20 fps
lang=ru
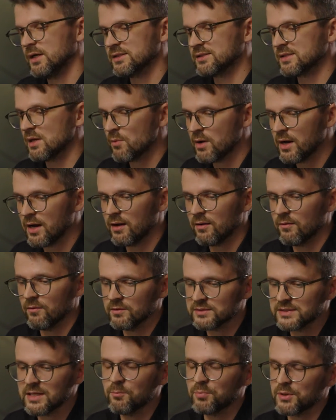Сама,
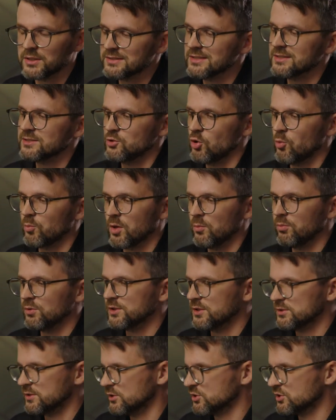сам процесс съемки был
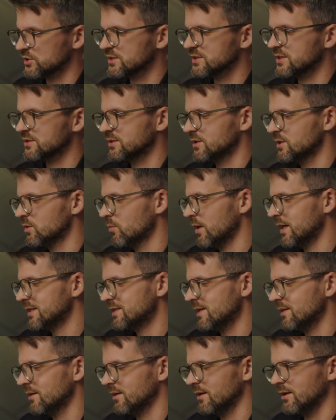достаточно
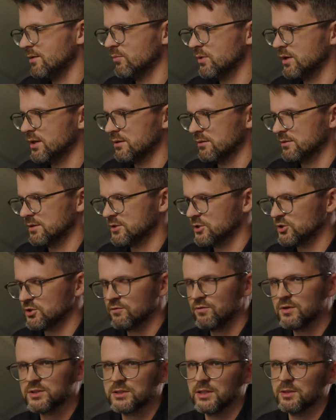занимательный, мы достаточно
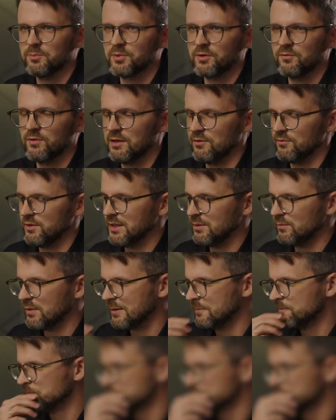весело провели время.